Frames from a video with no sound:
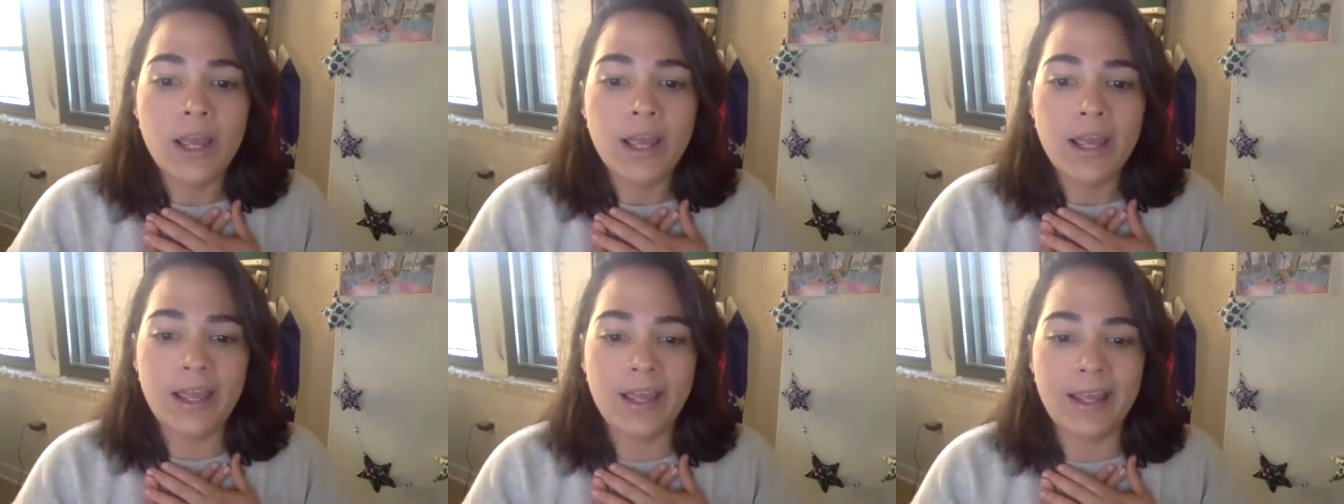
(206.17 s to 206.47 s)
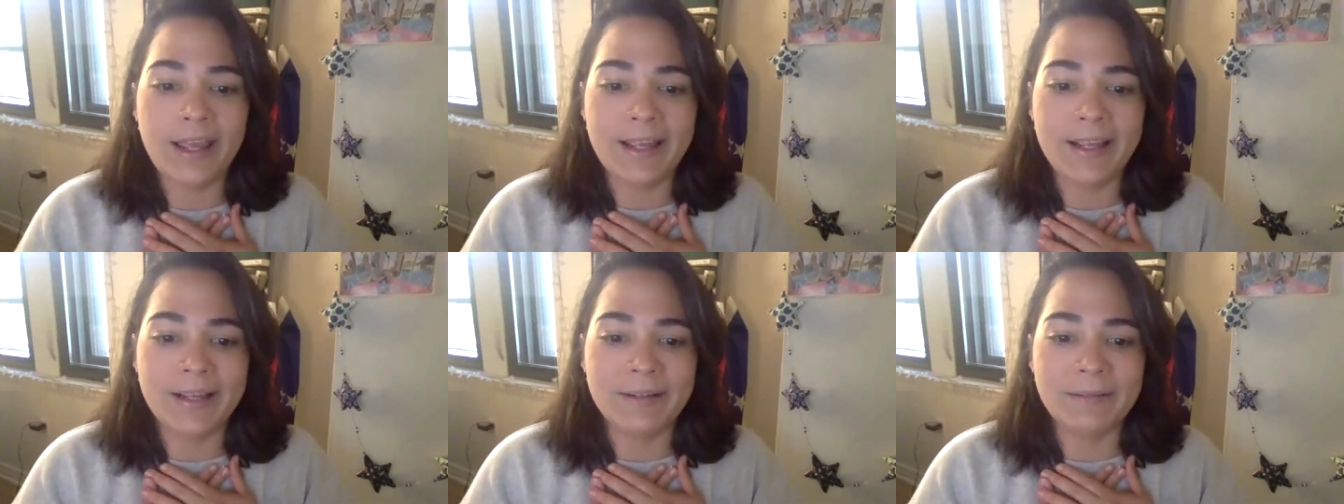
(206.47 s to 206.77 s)

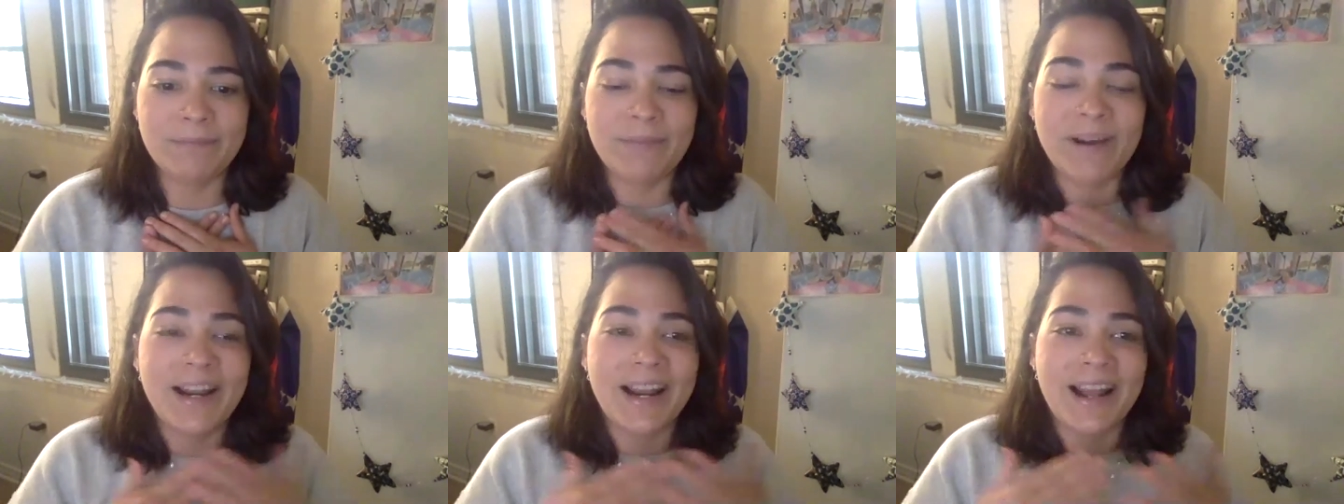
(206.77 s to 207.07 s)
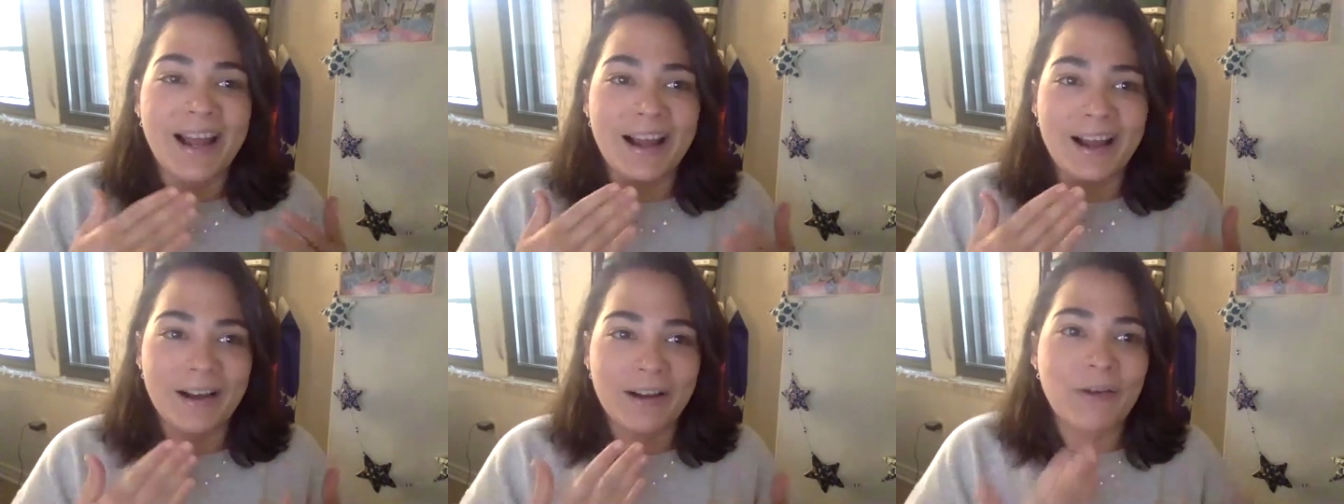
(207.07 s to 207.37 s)
eh,
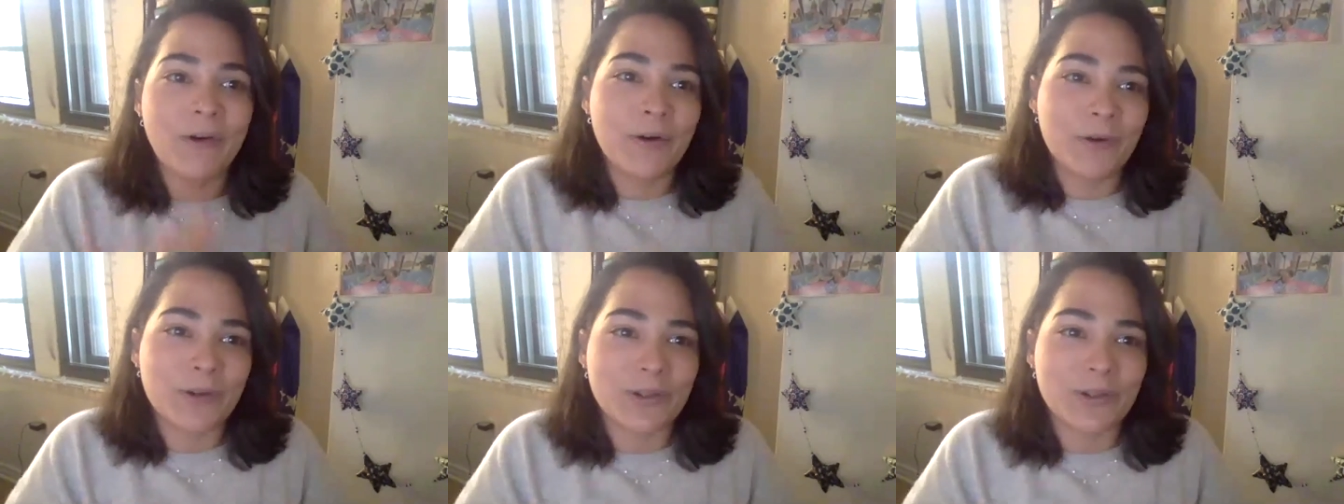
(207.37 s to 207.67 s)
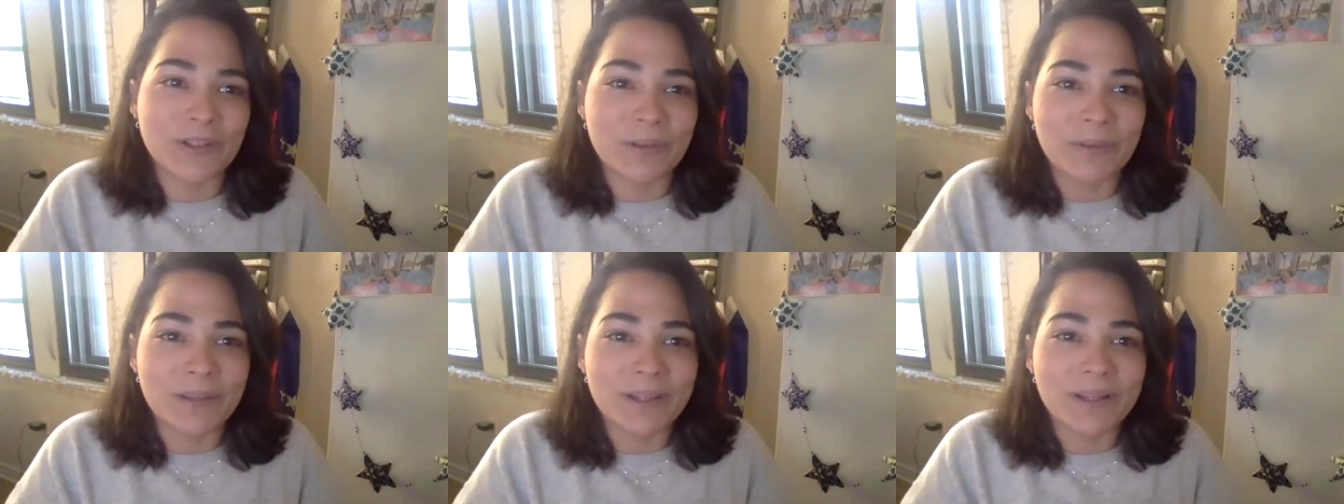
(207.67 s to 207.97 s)
para,
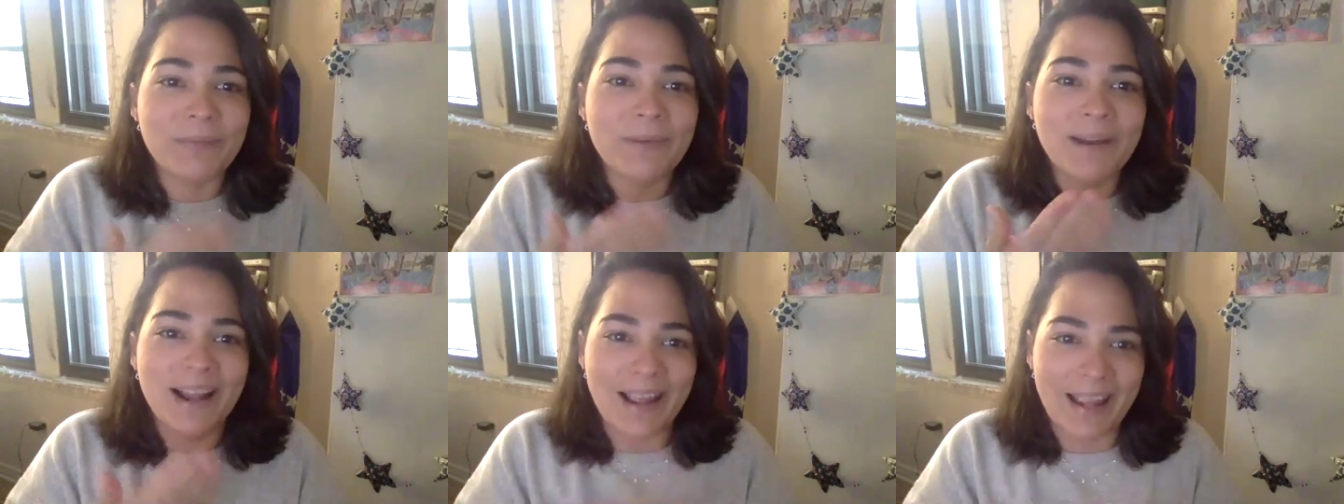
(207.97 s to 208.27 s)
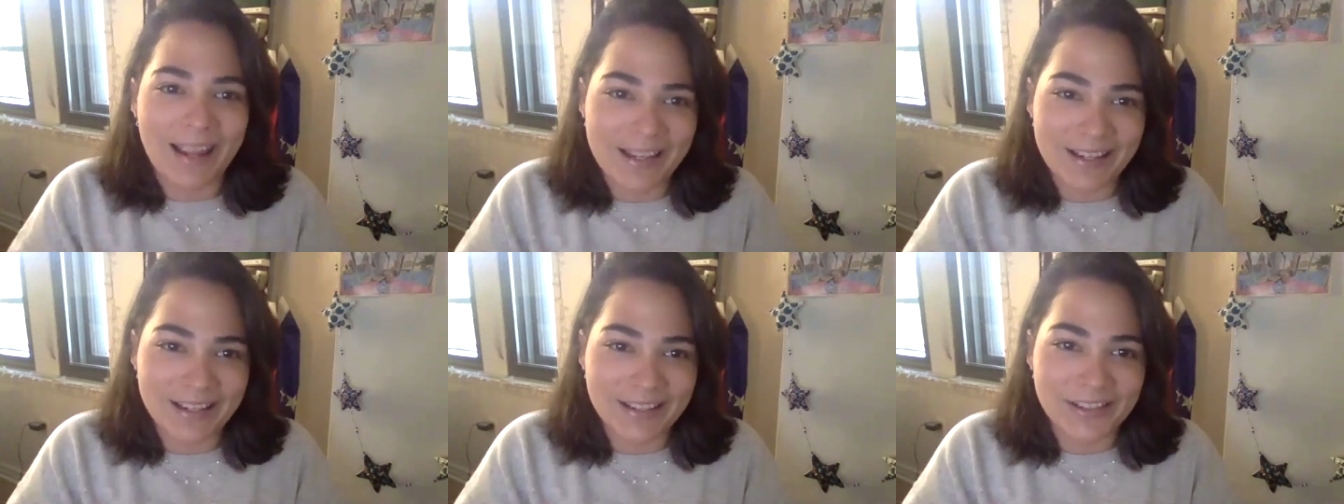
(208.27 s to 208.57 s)
orgullosamente para
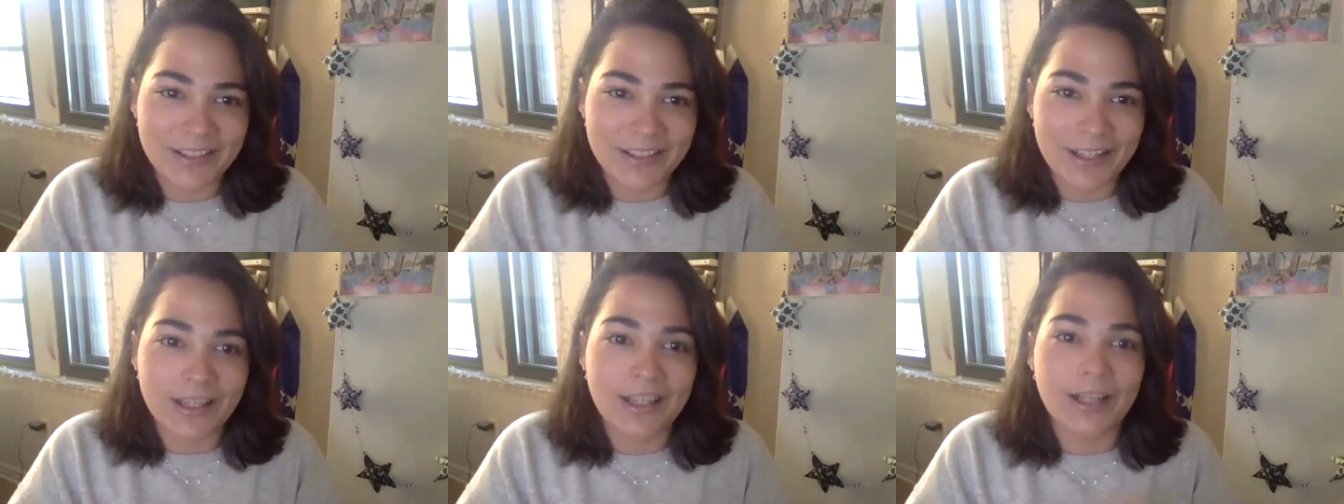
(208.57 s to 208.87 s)
ASG,